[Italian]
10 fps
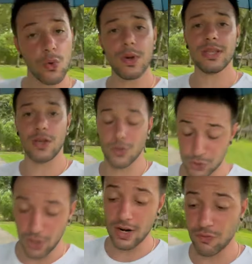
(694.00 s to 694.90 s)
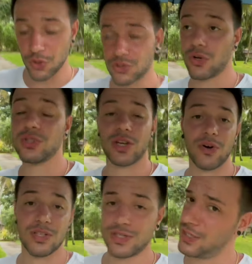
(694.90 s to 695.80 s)
quindi controlla al volo se non sei ancora
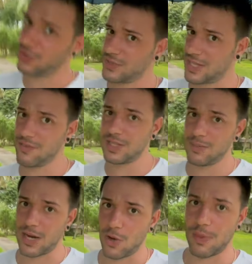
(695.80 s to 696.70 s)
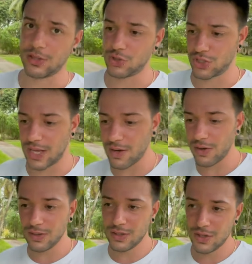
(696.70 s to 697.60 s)
iscritto, iscriviti, mi raccomando ci tengo.
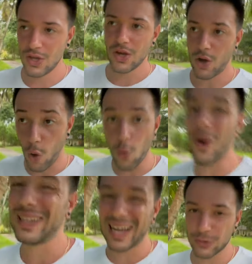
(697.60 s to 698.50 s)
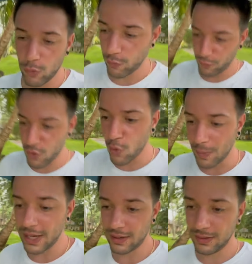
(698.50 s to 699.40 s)
Ho guardato un
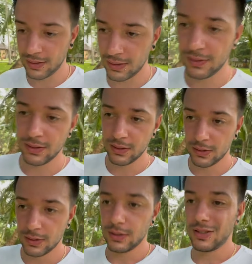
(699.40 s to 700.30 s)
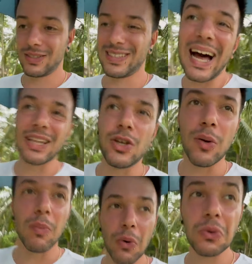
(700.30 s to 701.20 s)
fiume stagno
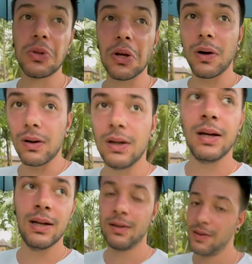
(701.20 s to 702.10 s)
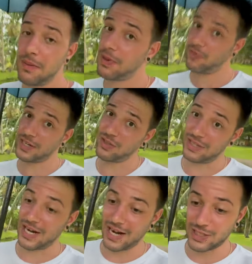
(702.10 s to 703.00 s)
brutto per farti
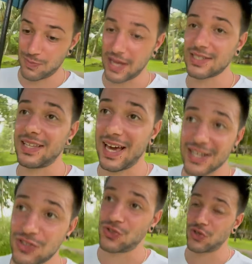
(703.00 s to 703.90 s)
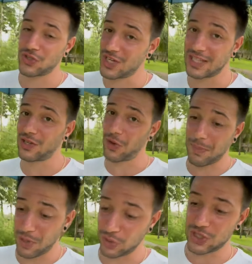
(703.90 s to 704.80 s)
vedere la spiaggia di Hans Georgette con la
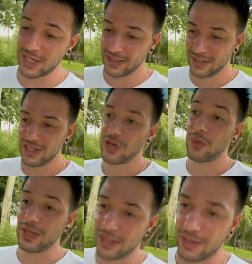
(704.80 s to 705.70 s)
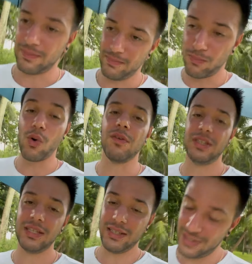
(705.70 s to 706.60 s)
pioggia, quindi
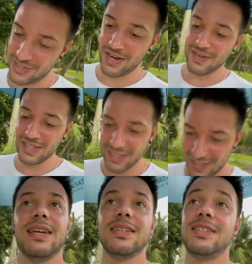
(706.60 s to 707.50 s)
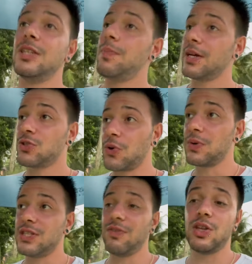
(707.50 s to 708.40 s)
muoviti, iscriviti. Se ti piacciono
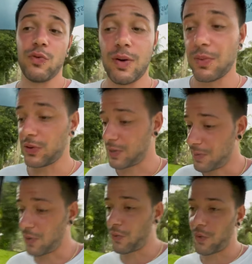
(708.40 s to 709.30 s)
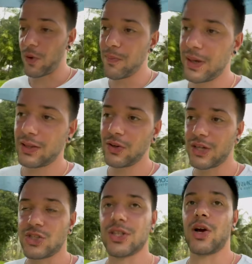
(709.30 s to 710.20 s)
questi video fammelo sapere con un commento che
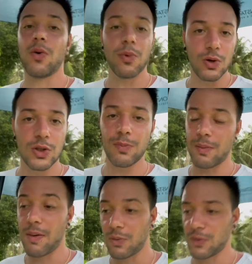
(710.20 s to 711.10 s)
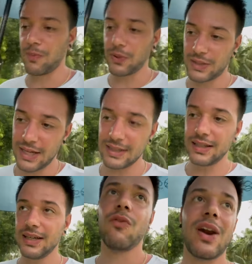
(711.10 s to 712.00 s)
ci tengo molto, per me è molto
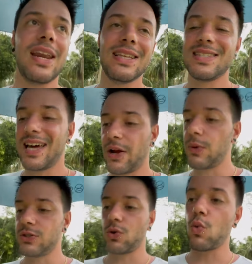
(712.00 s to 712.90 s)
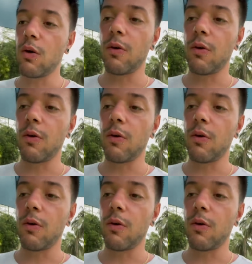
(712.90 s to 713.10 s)
importante. Vorrei iniziare questo nuovo